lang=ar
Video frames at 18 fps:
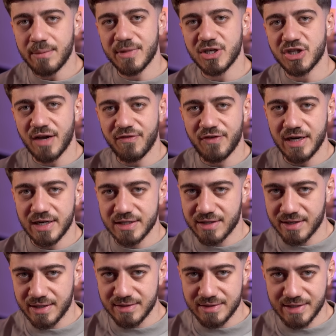لما شاف
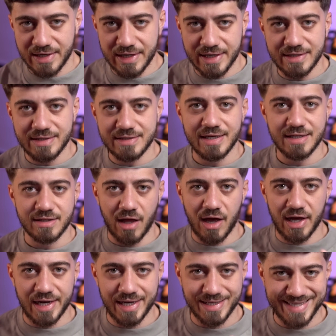الترند الهندي
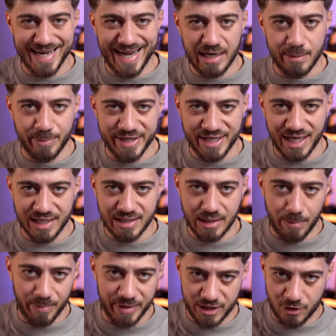طالع تاع البنات
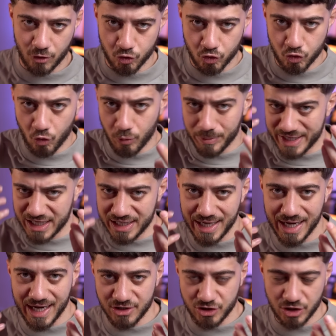لما يحطوا
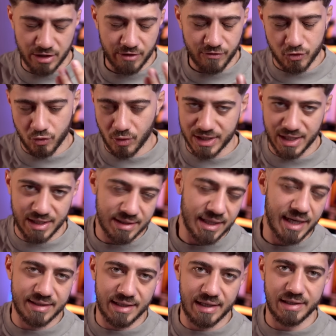مكياج عرفتوا اكيد
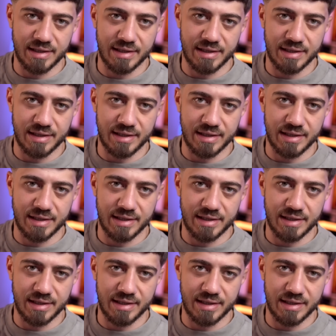هذا